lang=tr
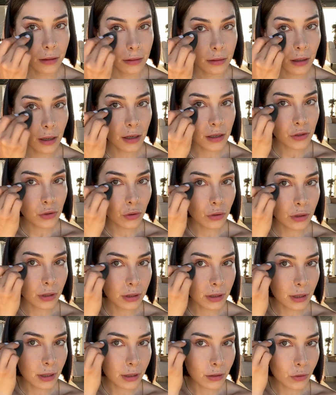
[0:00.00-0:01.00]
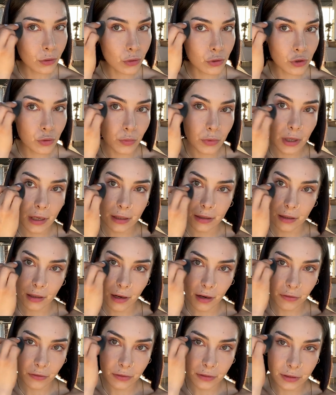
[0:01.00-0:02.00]
daha sonra da gözümün
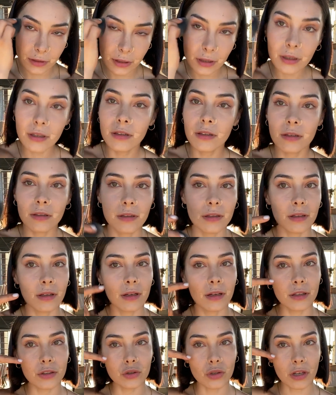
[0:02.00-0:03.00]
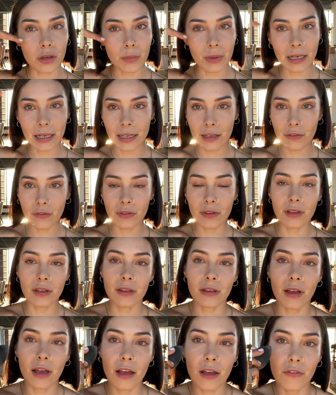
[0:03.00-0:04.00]
etrafında şöyle bir lifting
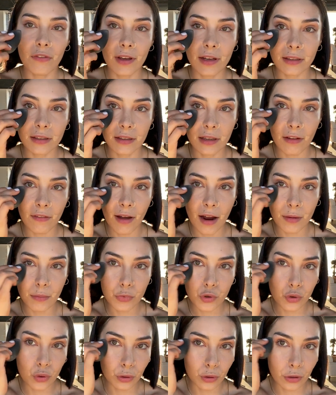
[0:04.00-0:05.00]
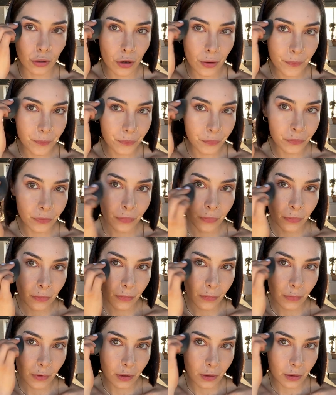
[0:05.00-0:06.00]
efekti de vermiş oluyor.
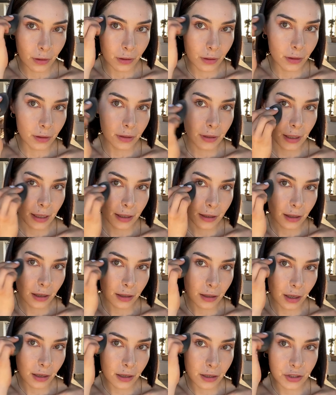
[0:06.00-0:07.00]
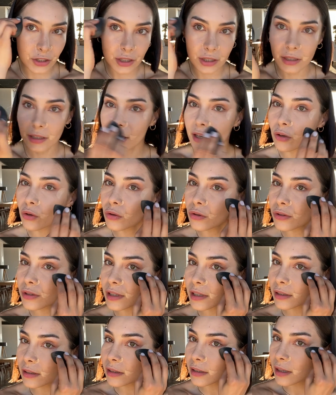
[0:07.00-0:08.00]
Geri kalan açık renk
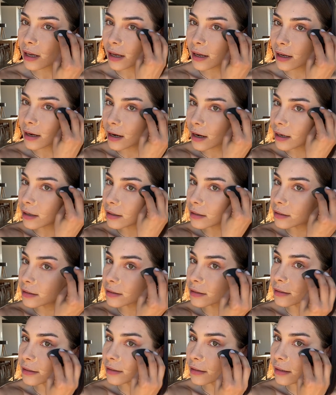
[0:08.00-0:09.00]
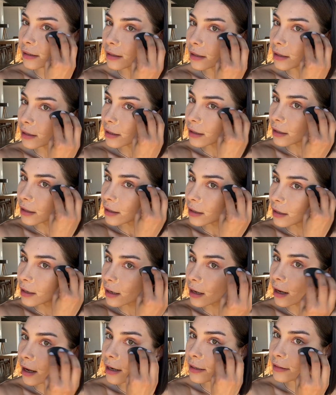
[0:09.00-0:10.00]
concealer'ı yayarak
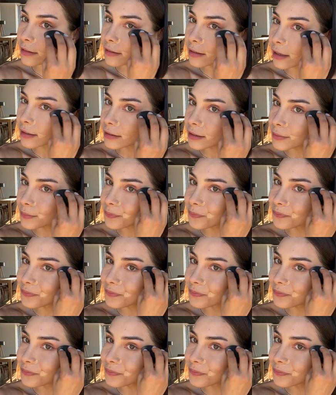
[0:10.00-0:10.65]
aydınlattım.